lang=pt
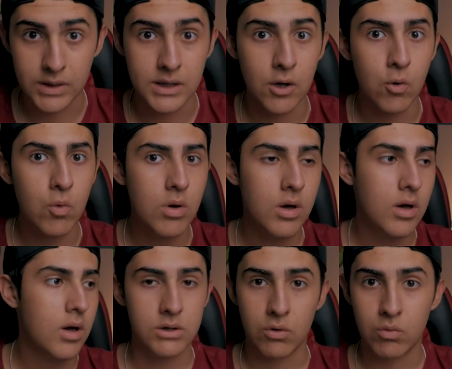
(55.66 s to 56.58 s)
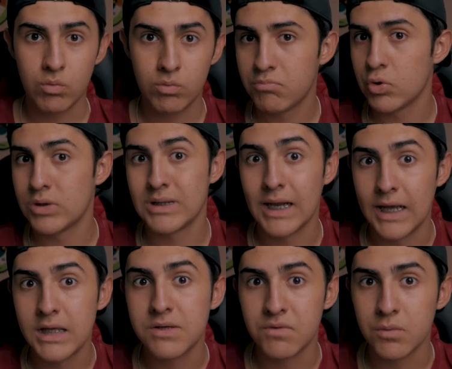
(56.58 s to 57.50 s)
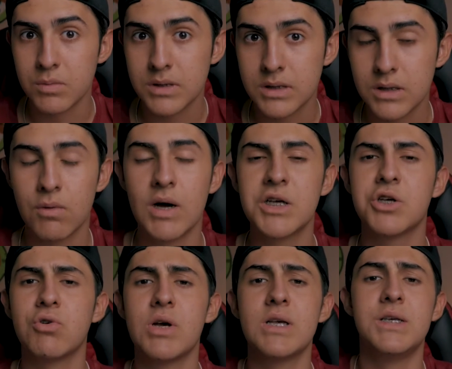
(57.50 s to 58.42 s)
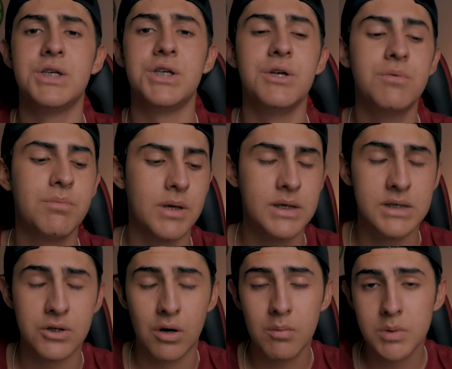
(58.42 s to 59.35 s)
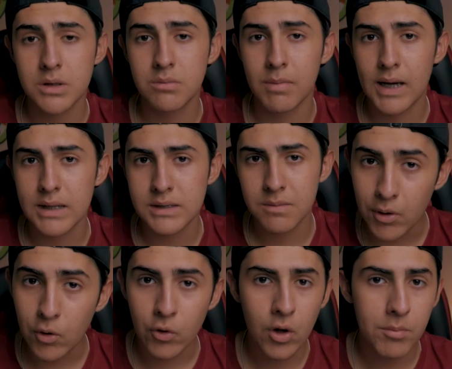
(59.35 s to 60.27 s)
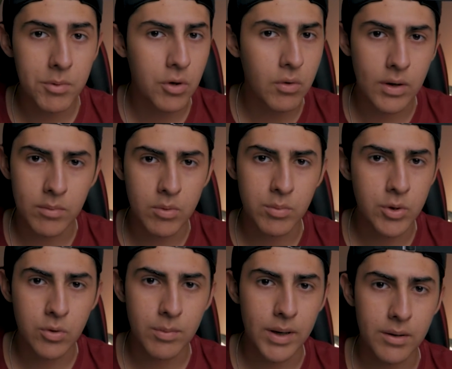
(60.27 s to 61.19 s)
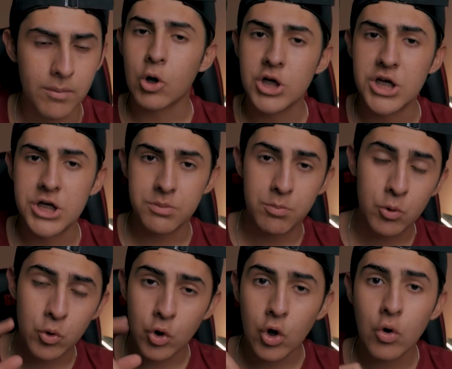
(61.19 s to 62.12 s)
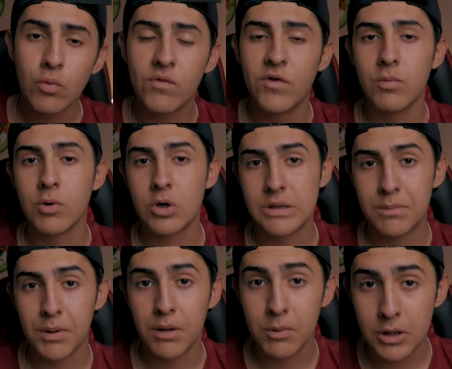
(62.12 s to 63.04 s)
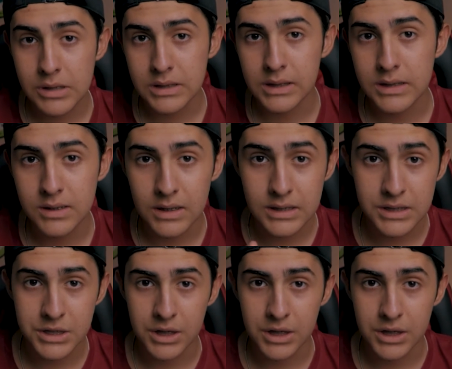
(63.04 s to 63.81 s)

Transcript: Então, são excelentes filmes. Eu acho que eu já assisti pela sinopse, mas pelo nome eu não lembro muito bem. Bora, gente, pro nono filme que eu separei pra nossa lista, ele se